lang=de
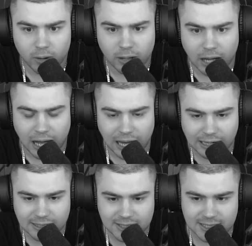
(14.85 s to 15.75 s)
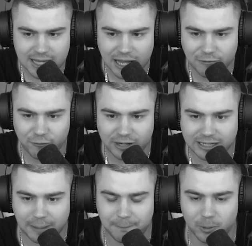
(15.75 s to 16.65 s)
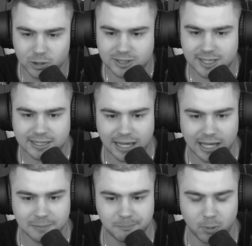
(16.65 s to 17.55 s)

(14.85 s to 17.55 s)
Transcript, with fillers: Alles ist einfach Bro, kaputt gegangen, das Ding Bro.